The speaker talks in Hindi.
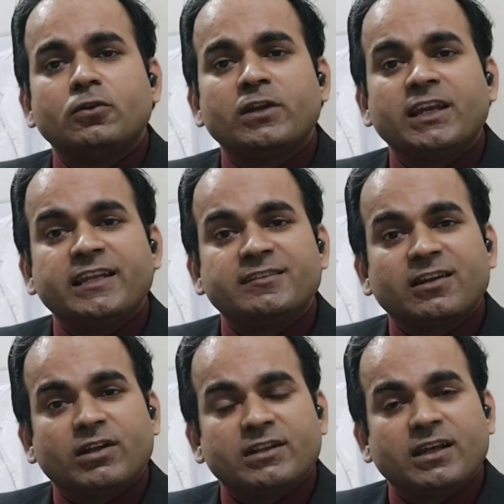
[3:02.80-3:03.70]
स्लो रिलीज
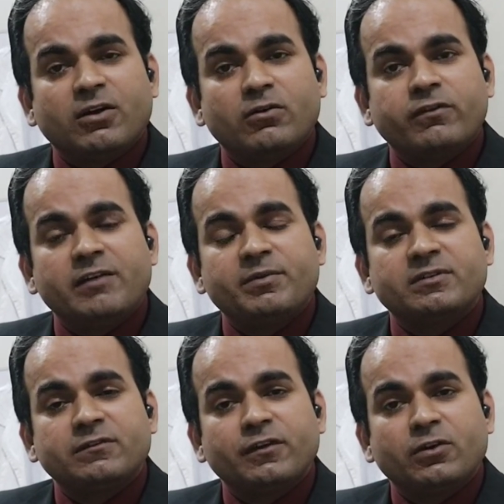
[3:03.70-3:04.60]
करवाता है और फाइव
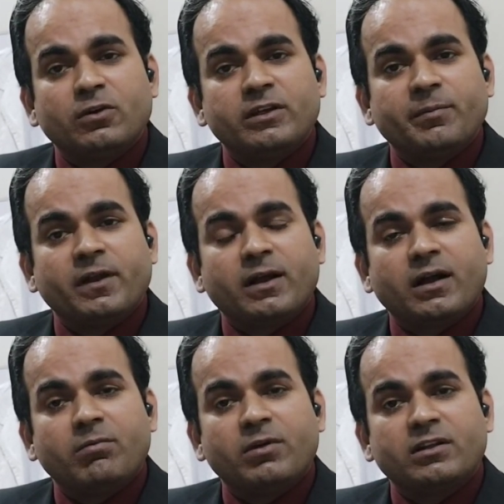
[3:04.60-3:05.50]
परसेंट फेनॉल अपना
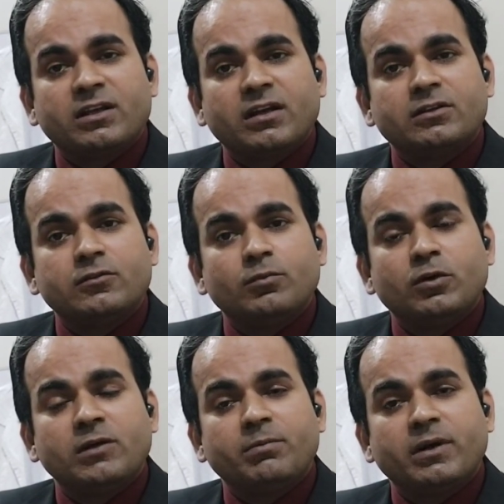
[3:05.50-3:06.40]
काम करता है कि जो
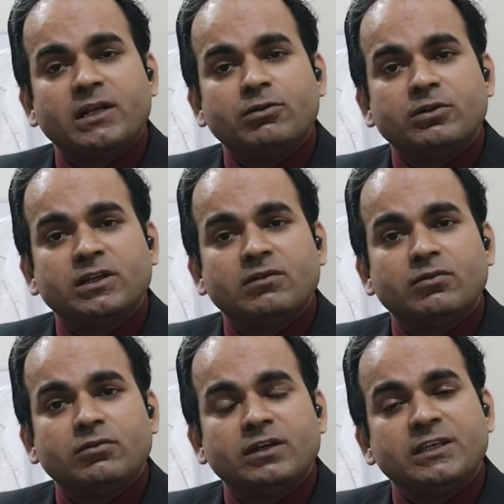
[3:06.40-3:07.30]
मौके बढ़े हुए होते हैं
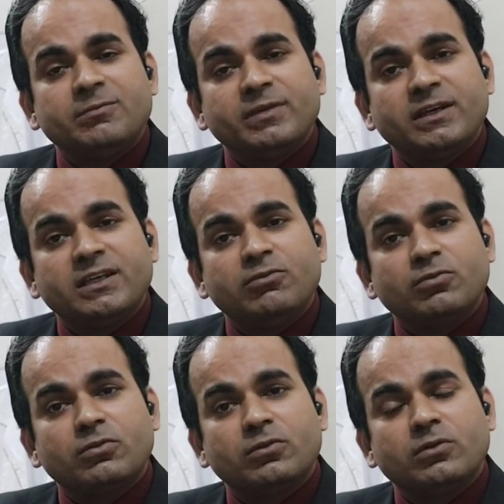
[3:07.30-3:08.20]
वो वहीं पे ही
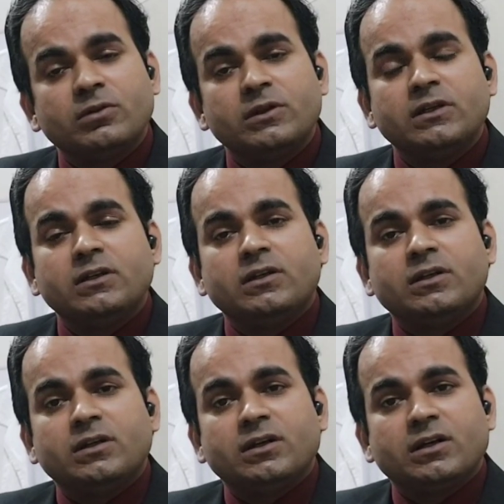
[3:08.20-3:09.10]
उनको
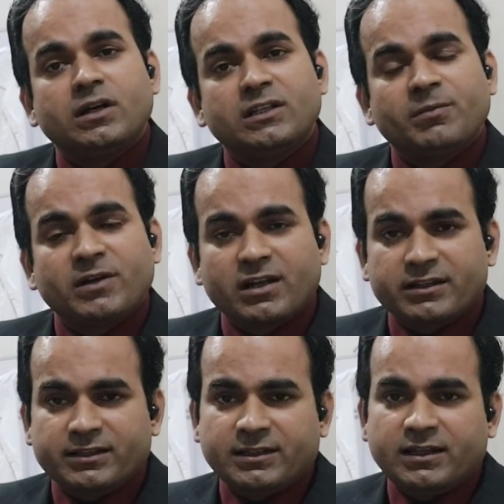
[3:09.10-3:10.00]
ख़त्म
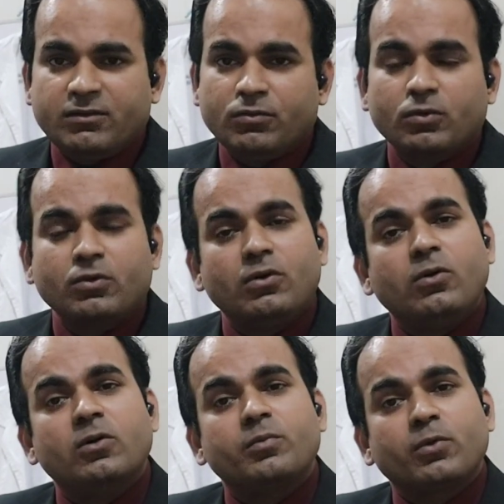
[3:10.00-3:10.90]
कर देता है उनको
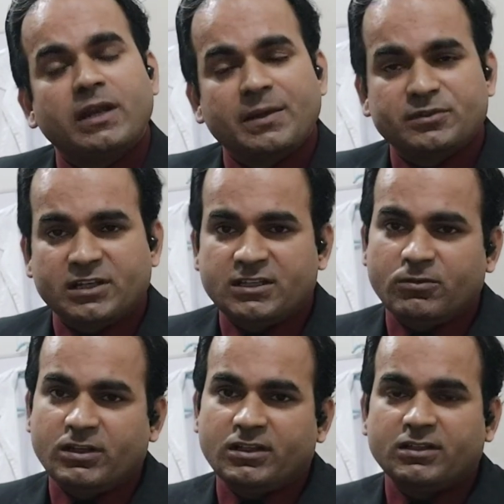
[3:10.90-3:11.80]
और प्रोलैप्स नहीं
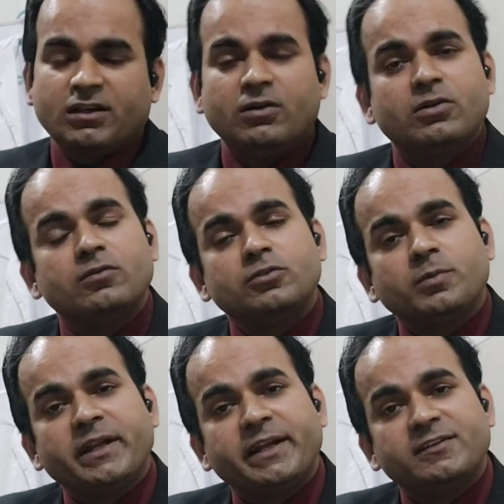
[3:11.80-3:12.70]
होने देता और वो
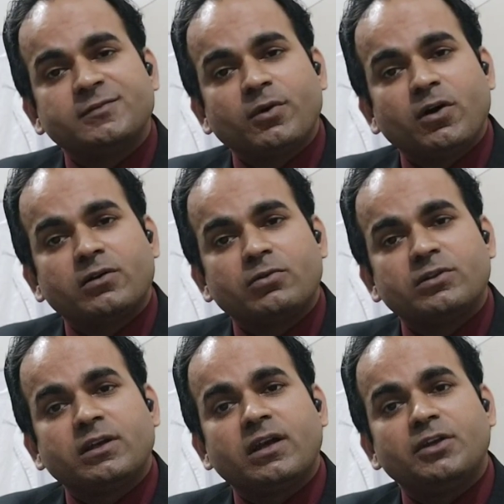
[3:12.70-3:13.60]
जो ब्लीडिंग स्पॉट
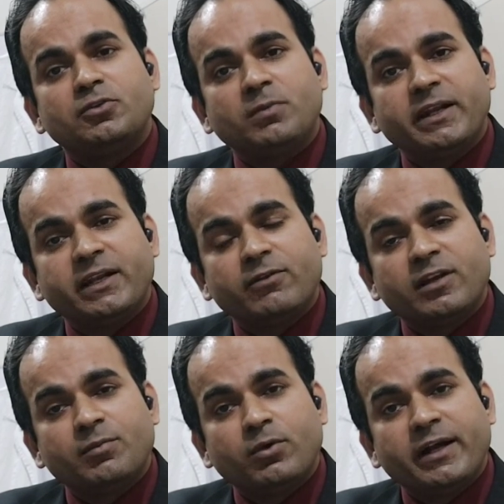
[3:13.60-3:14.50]
होता है जो ब्लीडिंग
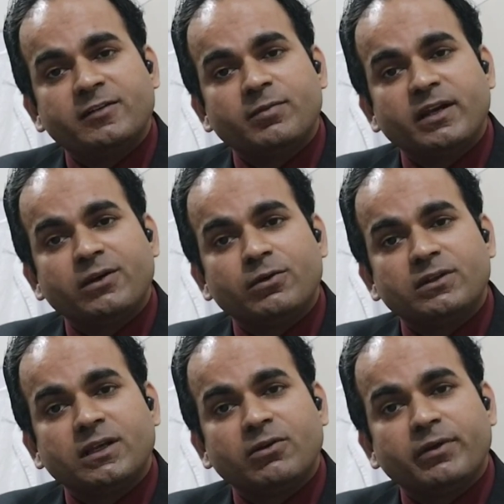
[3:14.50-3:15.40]
वाले पॉइंट बने
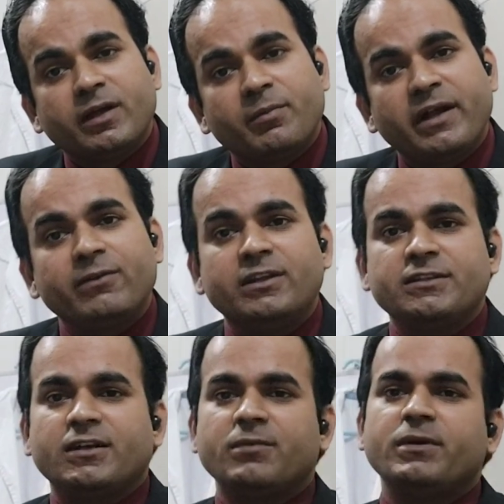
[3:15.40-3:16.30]
होते हैं उन हेमराइड वाली
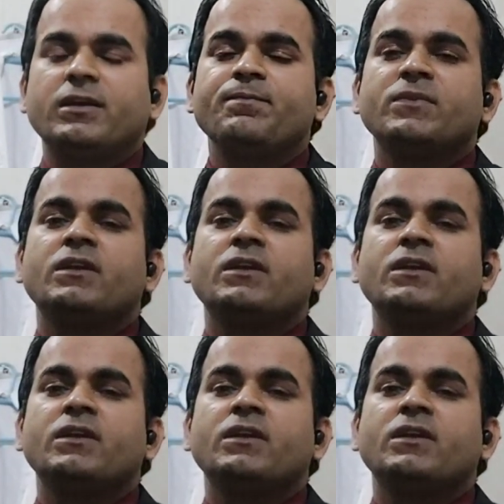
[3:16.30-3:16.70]
जगह पे